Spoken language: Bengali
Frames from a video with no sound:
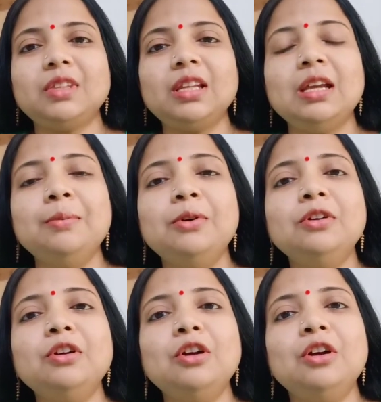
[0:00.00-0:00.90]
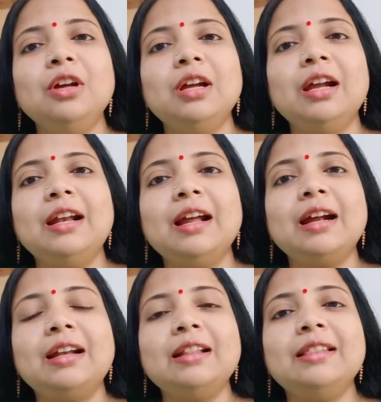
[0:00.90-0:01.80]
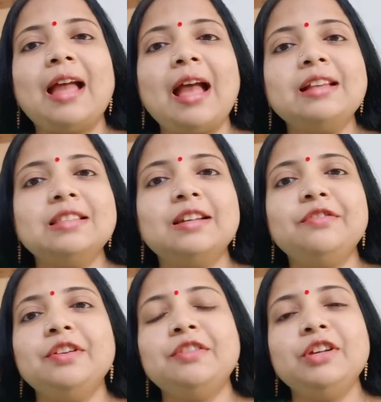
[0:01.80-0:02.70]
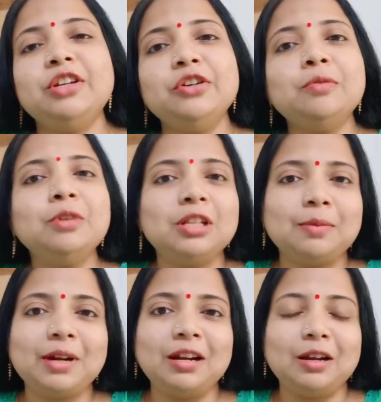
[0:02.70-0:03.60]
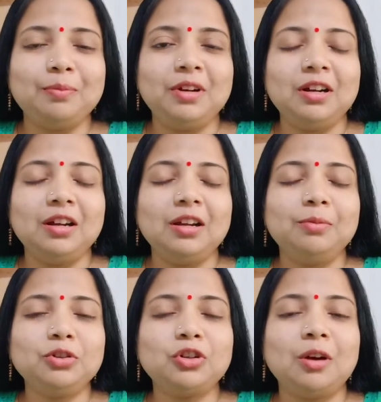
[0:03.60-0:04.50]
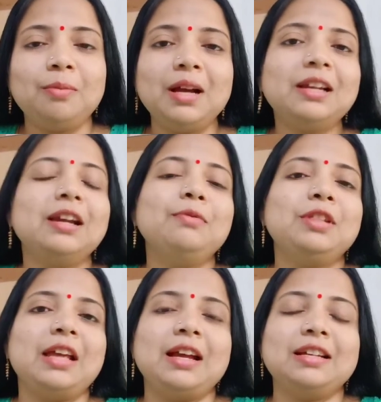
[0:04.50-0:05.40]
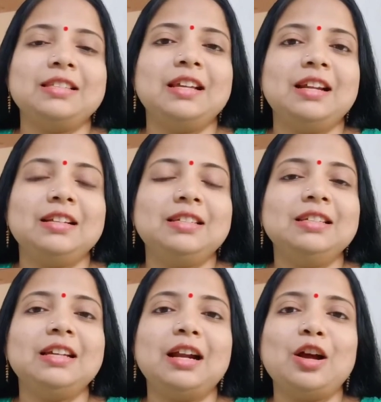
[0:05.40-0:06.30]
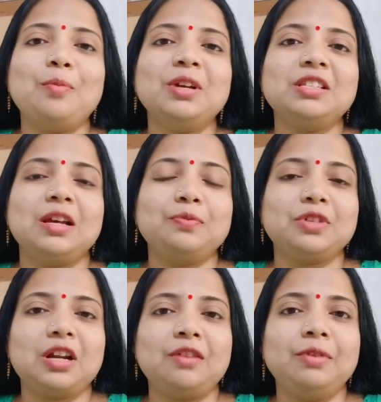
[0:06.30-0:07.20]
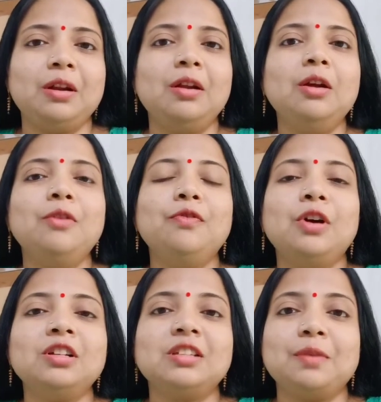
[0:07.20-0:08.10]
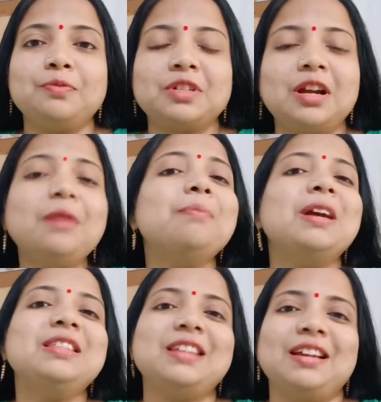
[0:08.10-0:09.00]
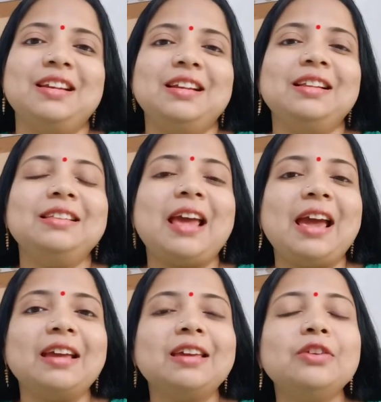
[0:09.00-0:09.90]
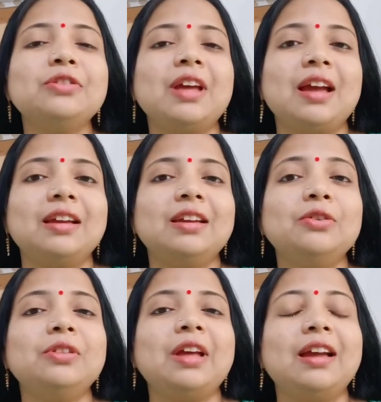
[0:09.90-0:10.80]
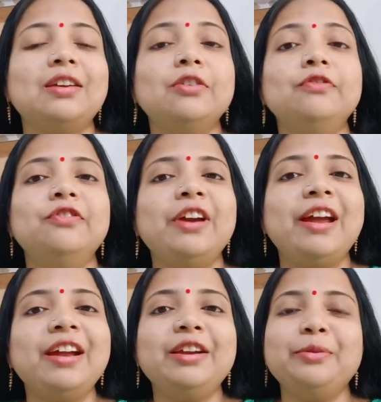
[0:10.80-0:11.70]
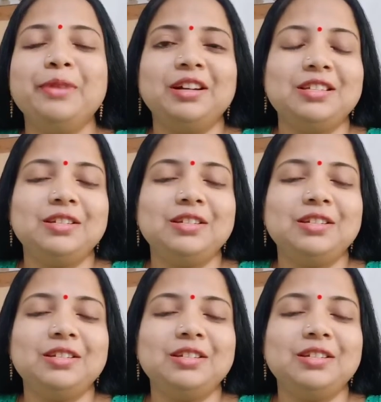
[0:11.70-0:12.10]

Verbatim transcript: এবং এটা একটা থ্যাংকস গিভিং ভিডিও বলতে পারেন আপনারা এবং সবাইকে আমি থ্যাংকস জানাচ্ছি যারা আমার সাবস্ক্রাইবার ফর সাবস্ক্রাইব মাই চ্যানেল থ্যাংক ইউ থ্যাংক ইউ থ্যাংক ইউ ভেরি মাচ